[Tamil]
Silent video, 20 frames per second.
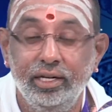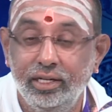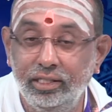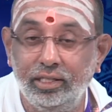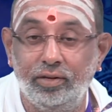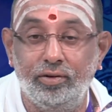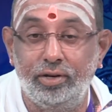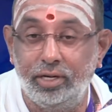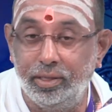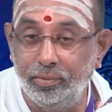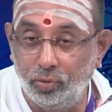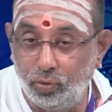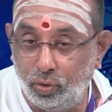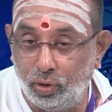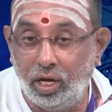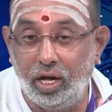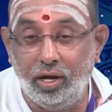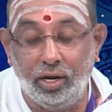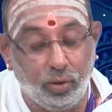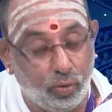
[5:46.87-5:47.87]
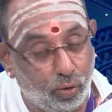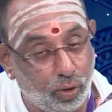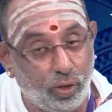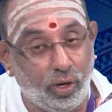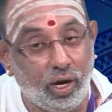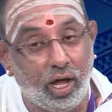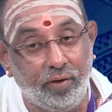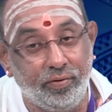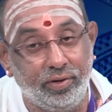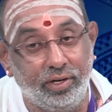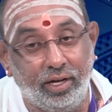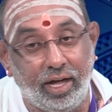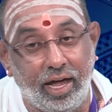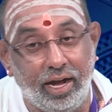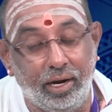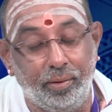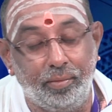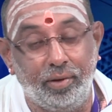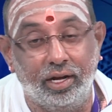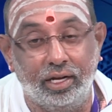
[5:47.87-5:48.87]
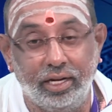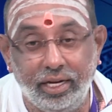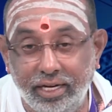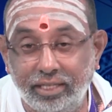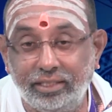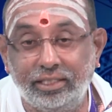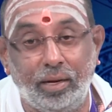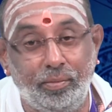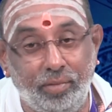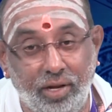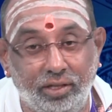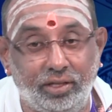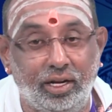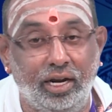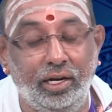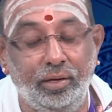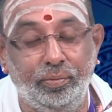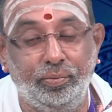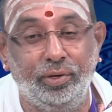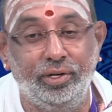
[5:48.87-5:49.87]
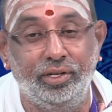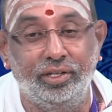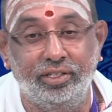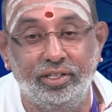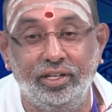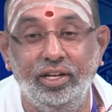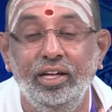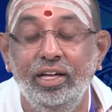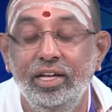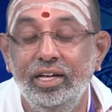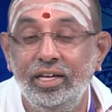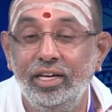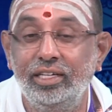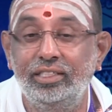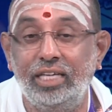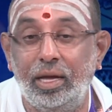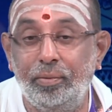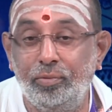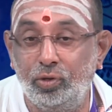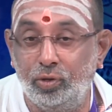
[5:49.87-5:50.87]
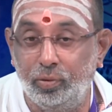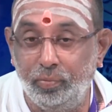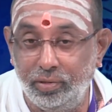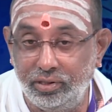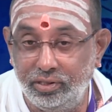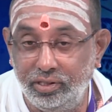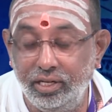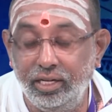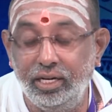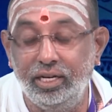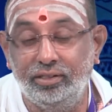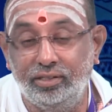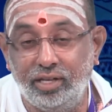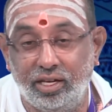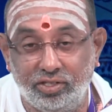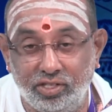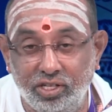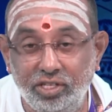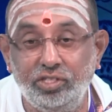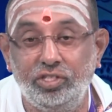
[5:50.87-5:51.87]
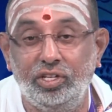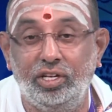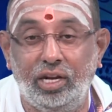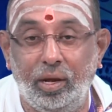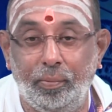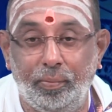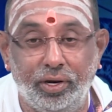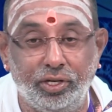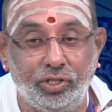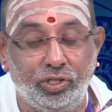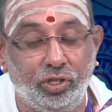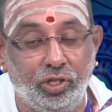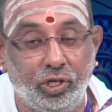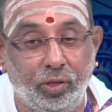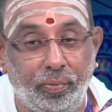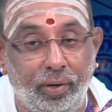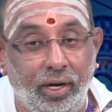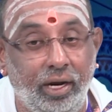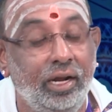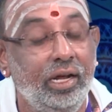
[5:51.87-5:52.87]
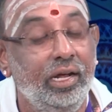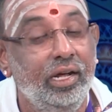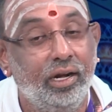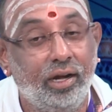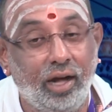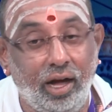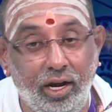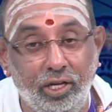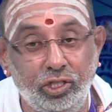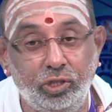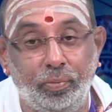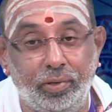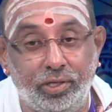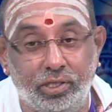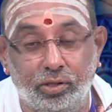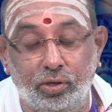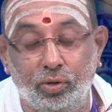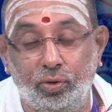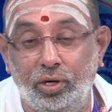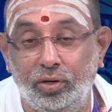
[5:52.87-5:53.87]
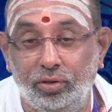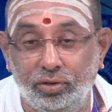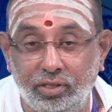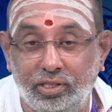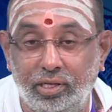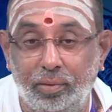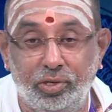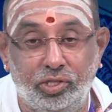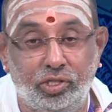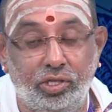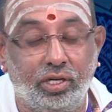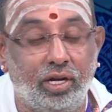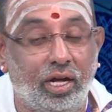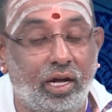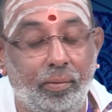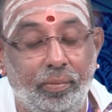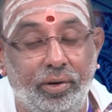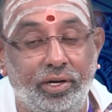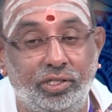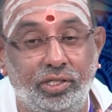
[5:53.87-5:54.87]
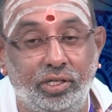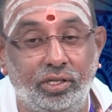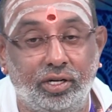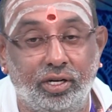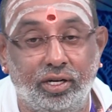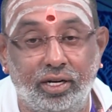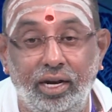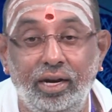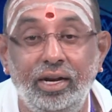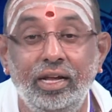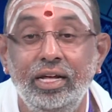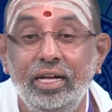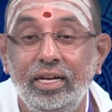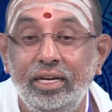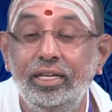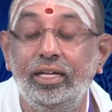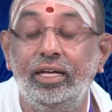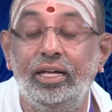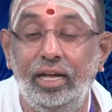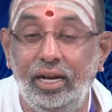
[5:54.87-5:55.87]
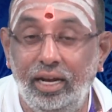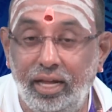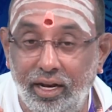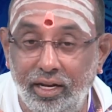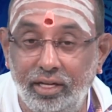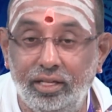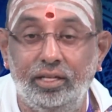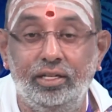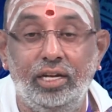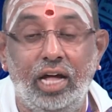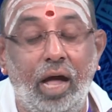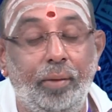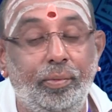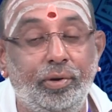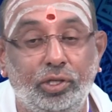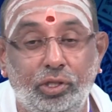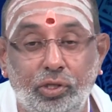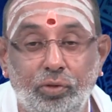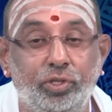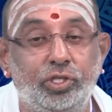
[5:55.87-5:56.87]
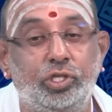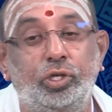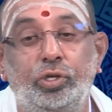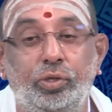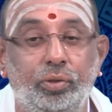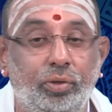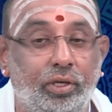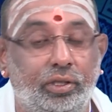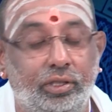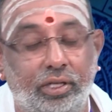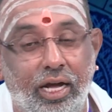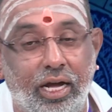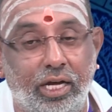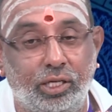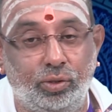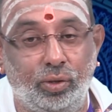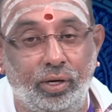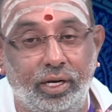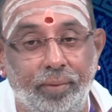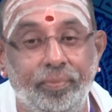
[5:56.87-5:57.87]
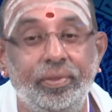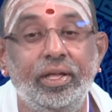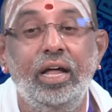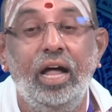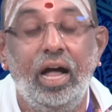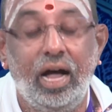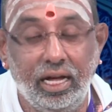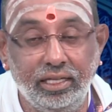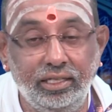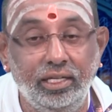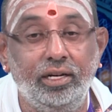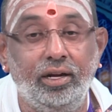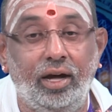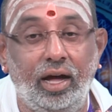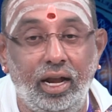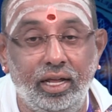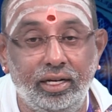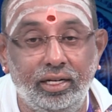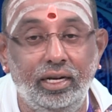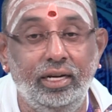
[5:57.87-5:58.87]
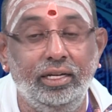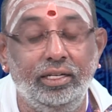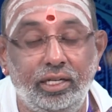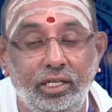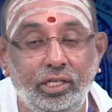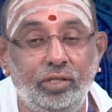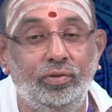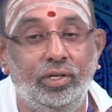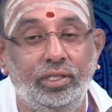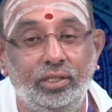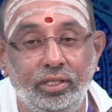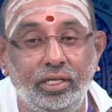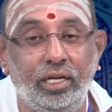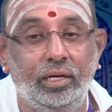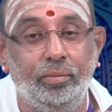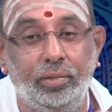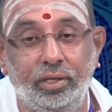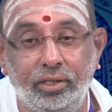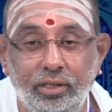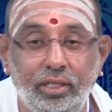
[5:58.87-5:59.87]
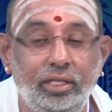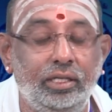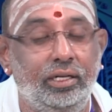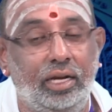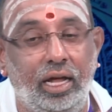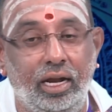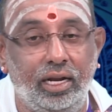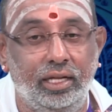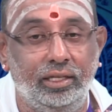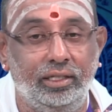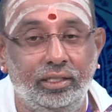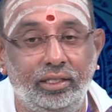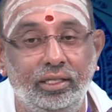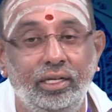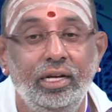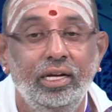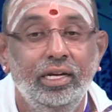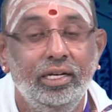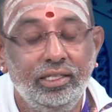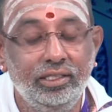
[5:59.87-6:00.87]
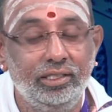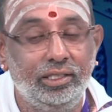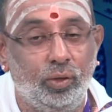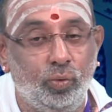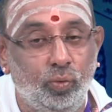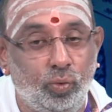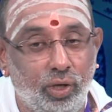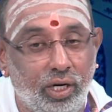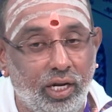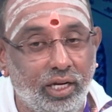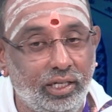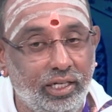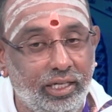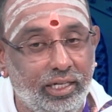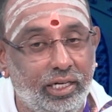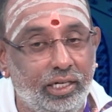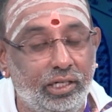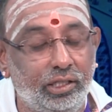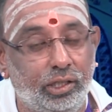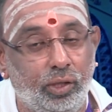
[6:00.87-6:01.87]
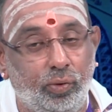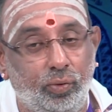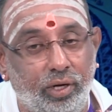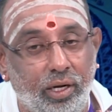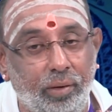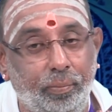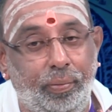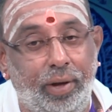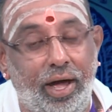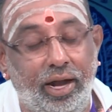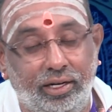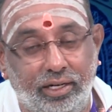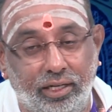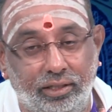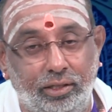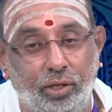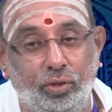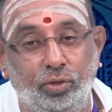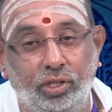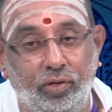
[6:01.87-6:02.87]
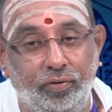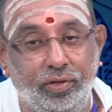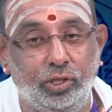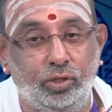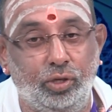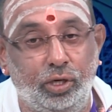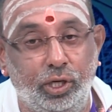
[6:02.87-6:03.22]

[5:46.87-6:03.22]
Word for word: இந்த வருடம் குரான் கொரோனாவின் காரணமாக எக்ஸாம்லாம் தள்ளி போயிருக்கு எக்ஸாமுக்கு ரொம்ப சீரியஸாக சின்சியராக படிச்சுட்டு இருப்பேள் காலேஜ் பசங்க கூட வந்து செமஸ்டருக்காக படிச்சுட்டு இருக்கேள் நீங்கள் எல்லாரையும் இதை ஞாபகத்துக்கு வச்சுக்கணுங்கிறதுக்காக சொல்கிறேன் அதிகாலையில் எழுவது என்பது நல்லது இந்த உறங்கி எழுந்தவுடன் பார்க்க தகுந்தவைன்னு